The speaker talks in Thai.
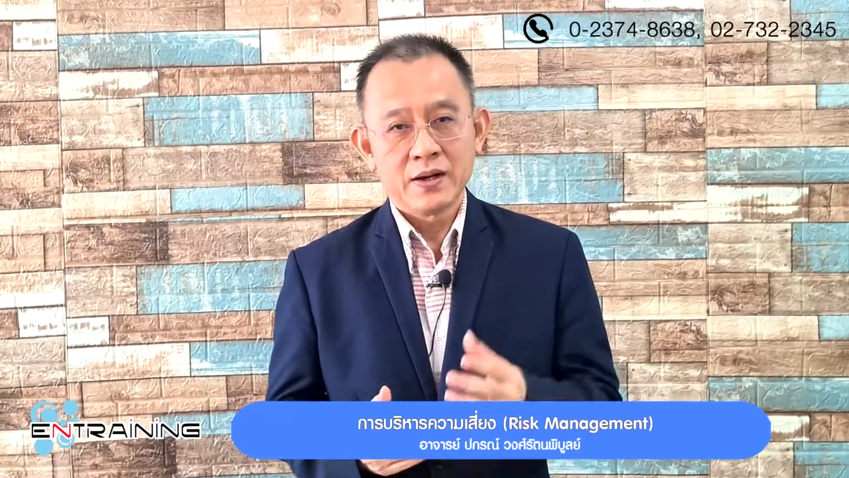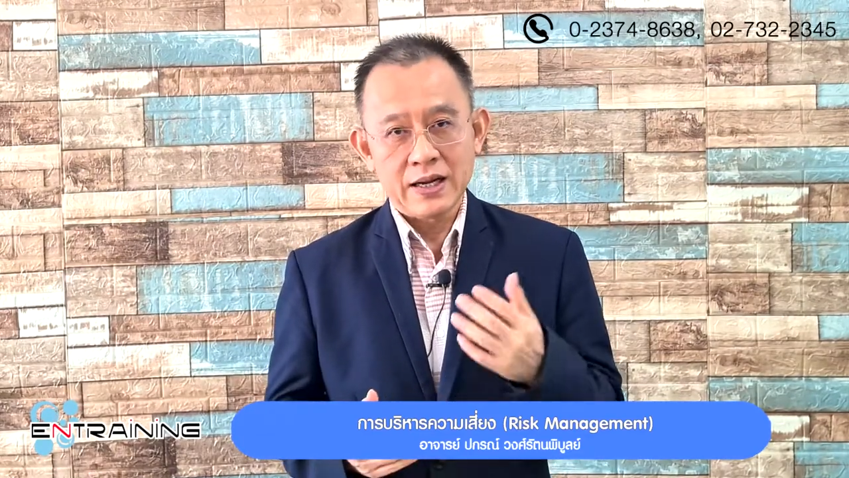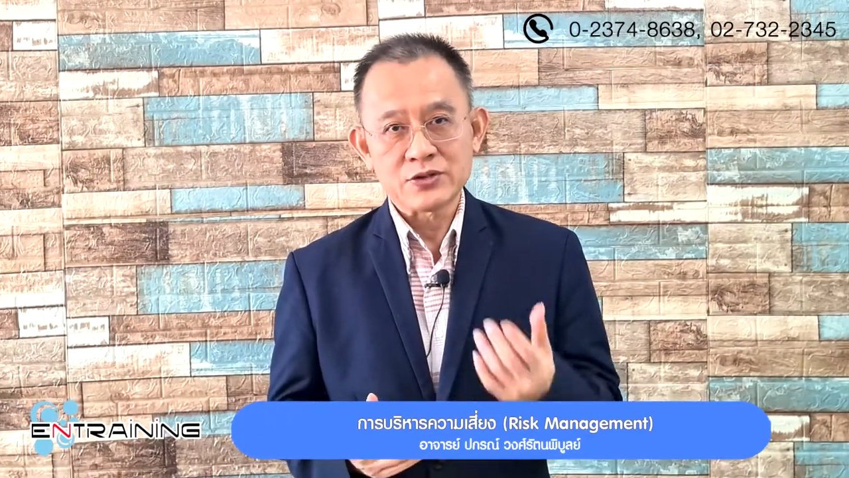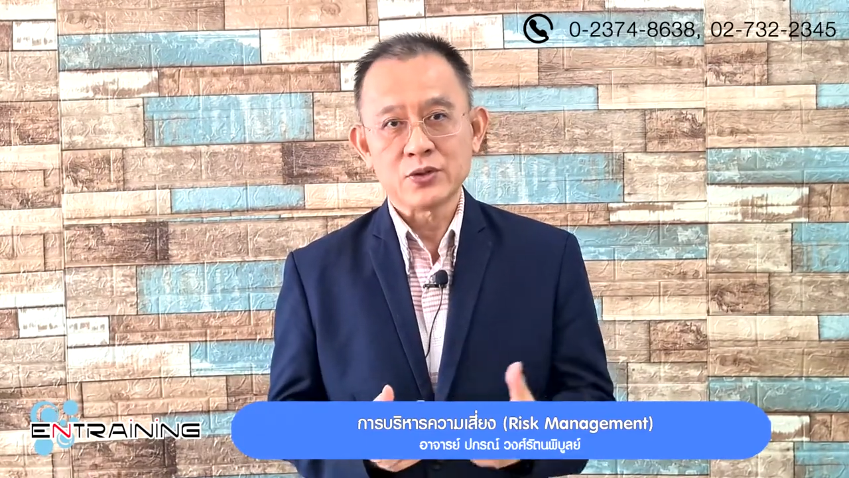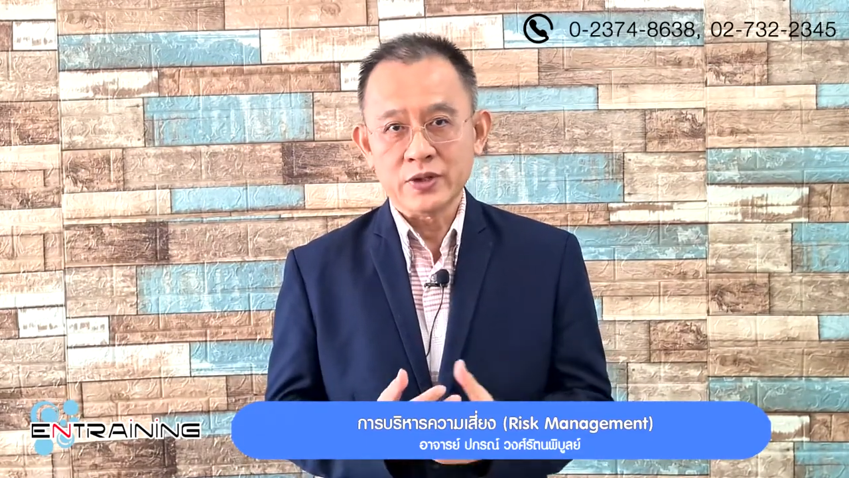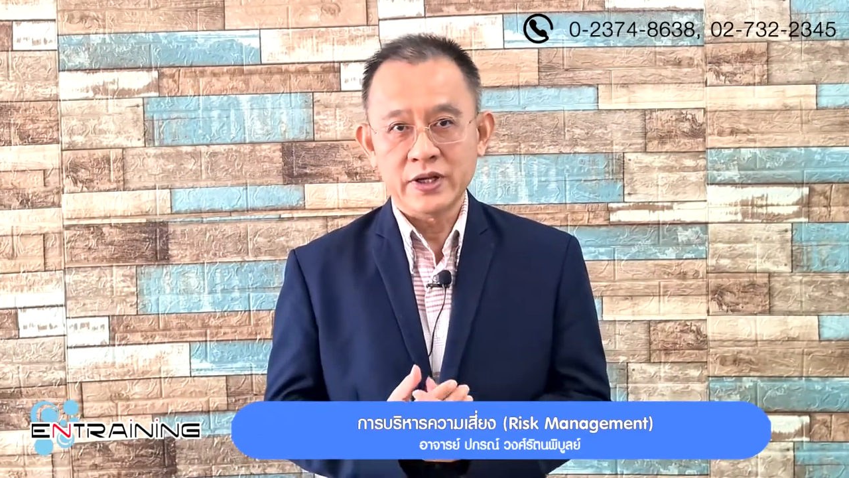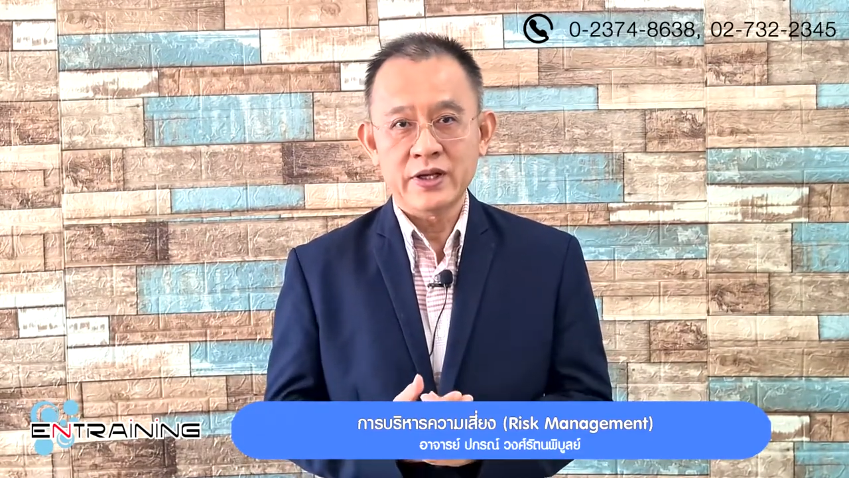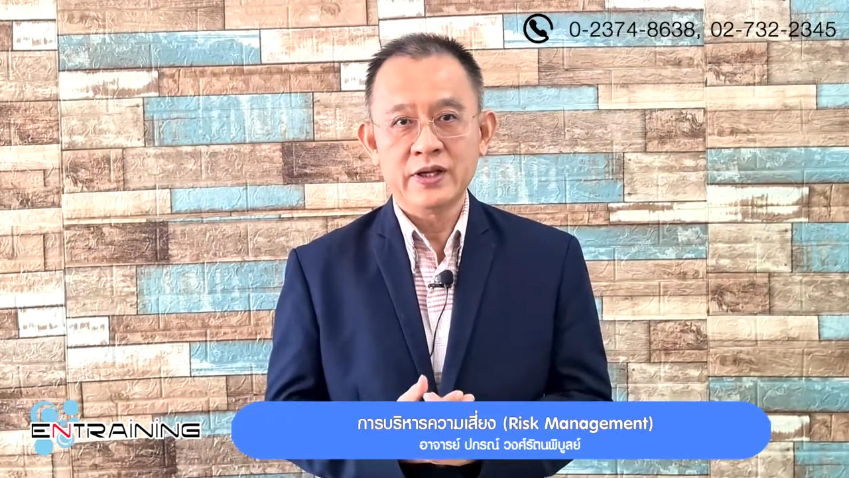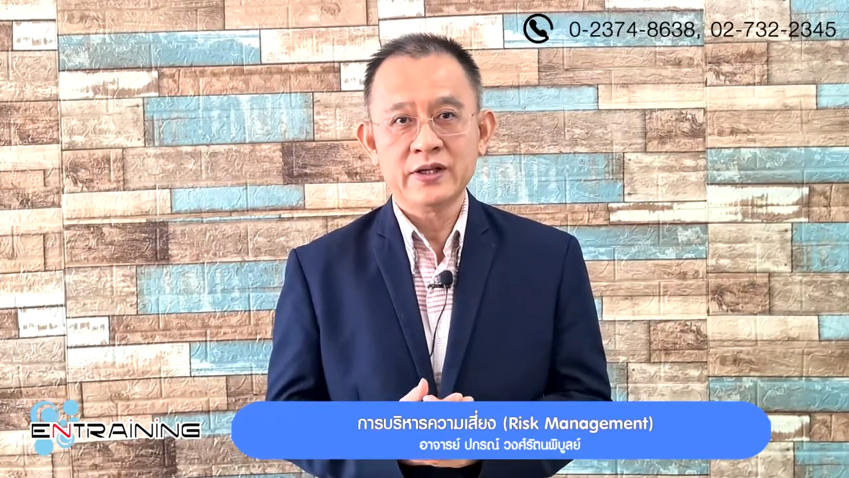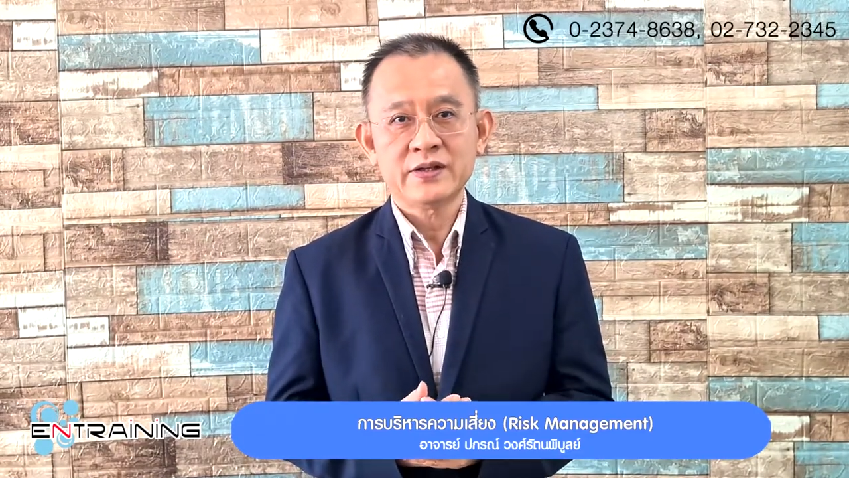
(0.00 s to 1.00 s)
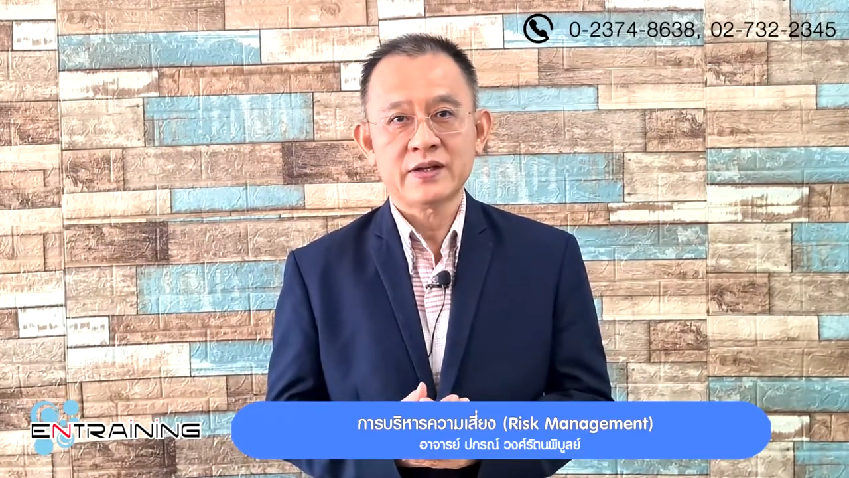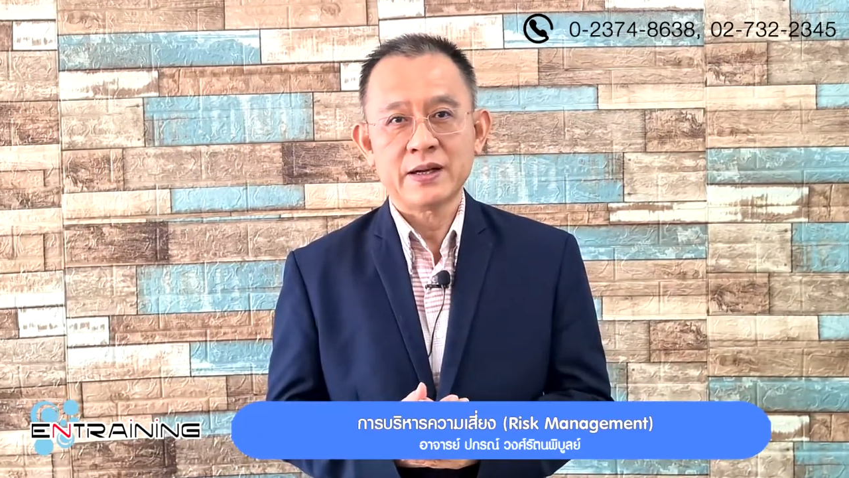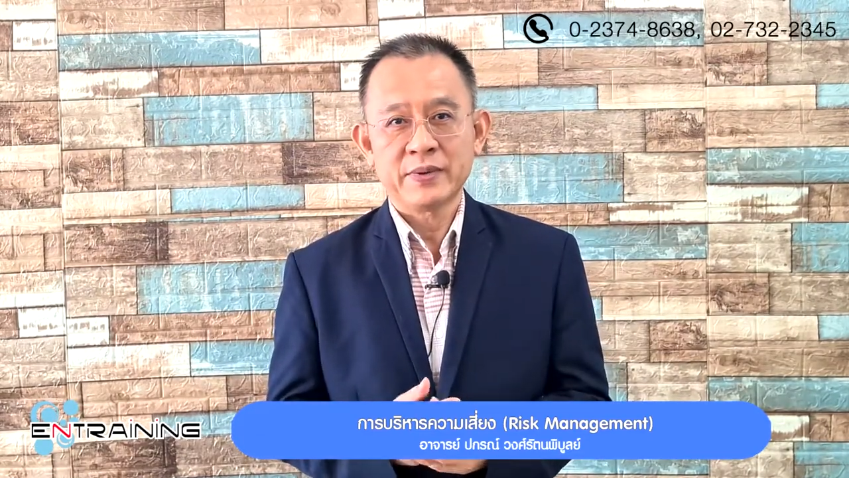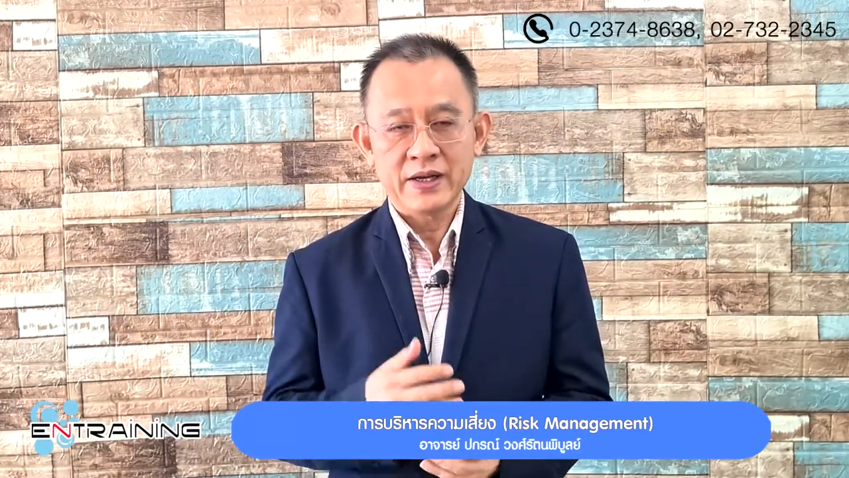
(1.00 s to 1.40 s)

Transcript: หลักสูตรนี้จะทำให้